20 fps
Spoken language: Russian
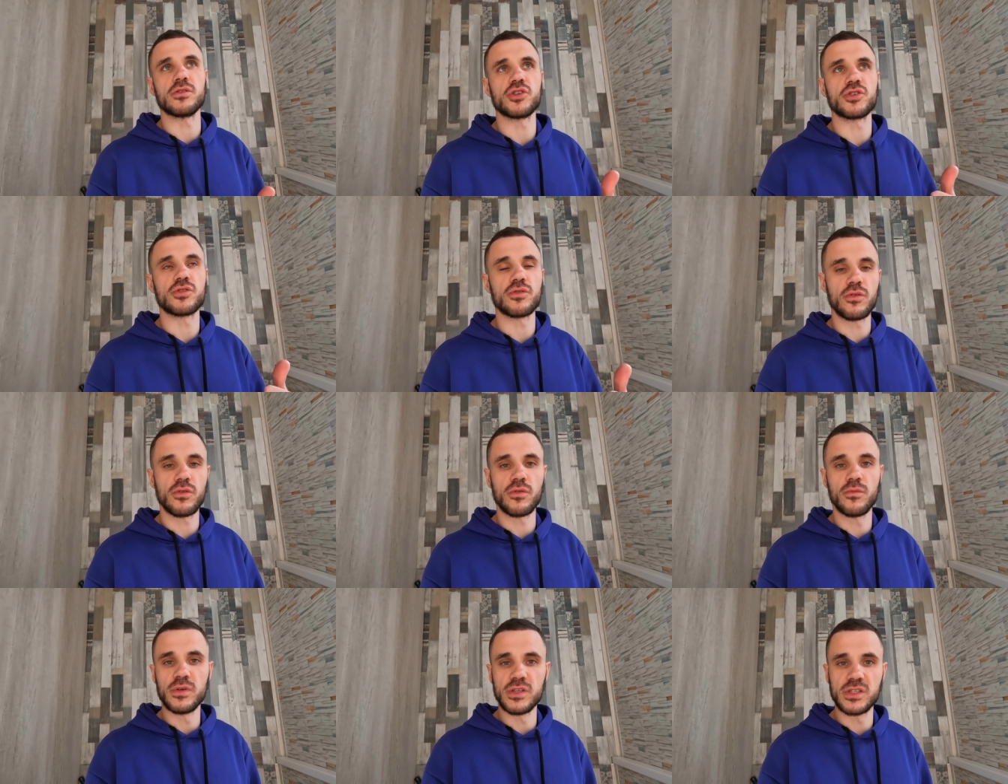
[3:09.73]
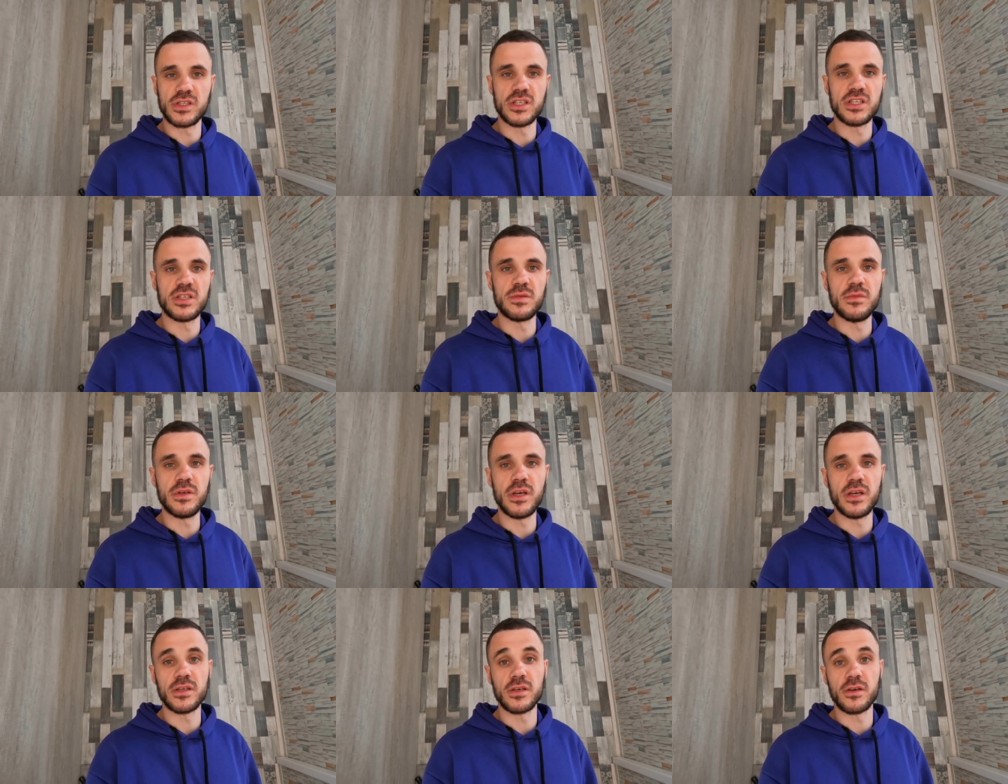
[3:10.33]
что мы с
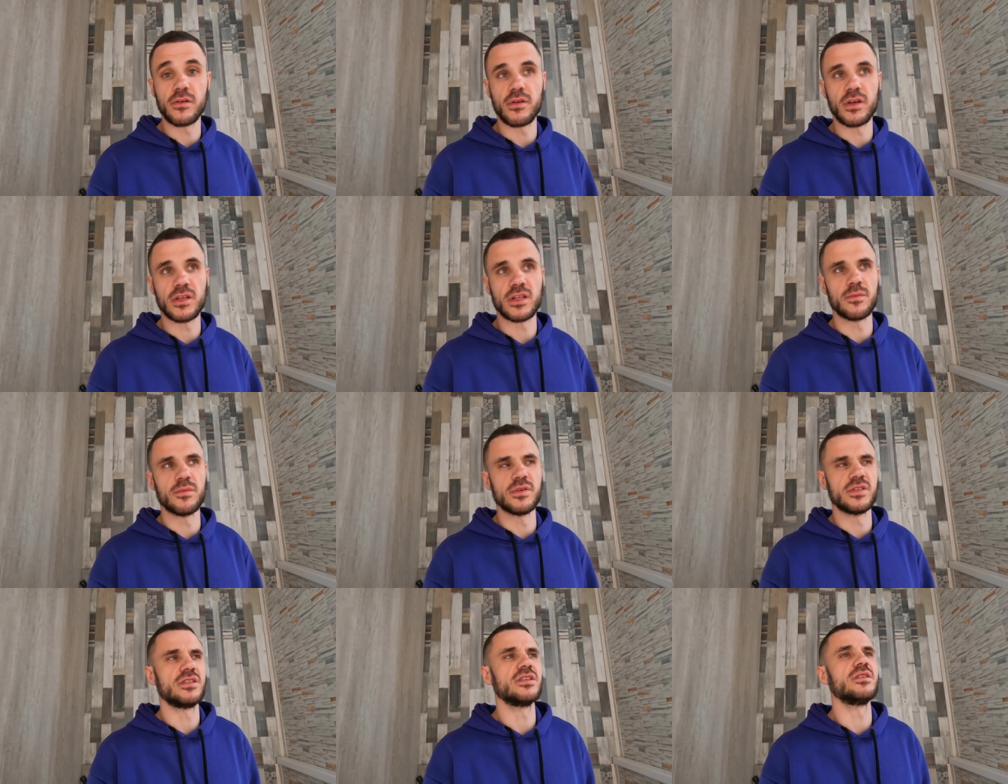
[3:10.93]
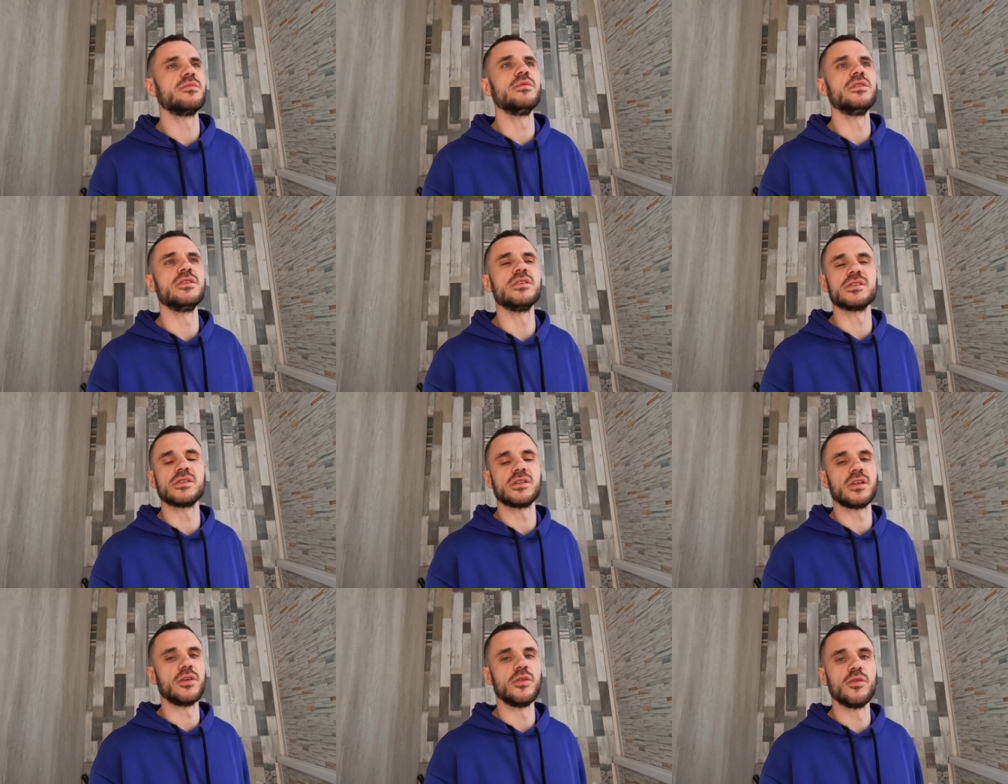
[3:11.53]
детьми, они говорят, а мы с детьми
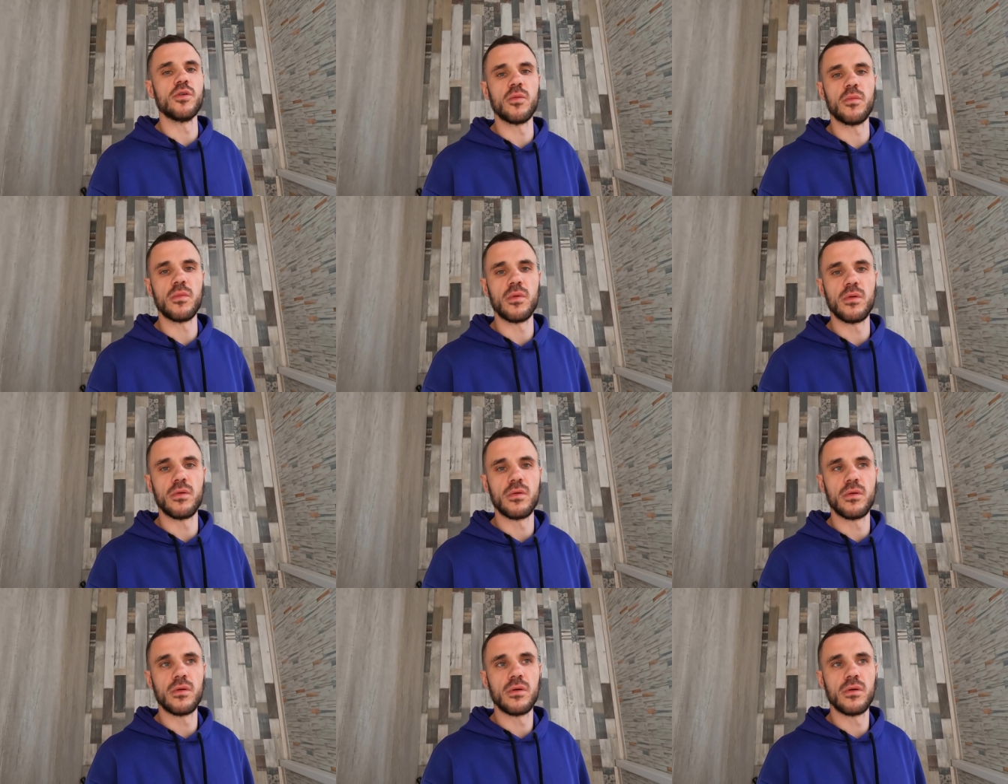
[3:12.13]
не сдаем.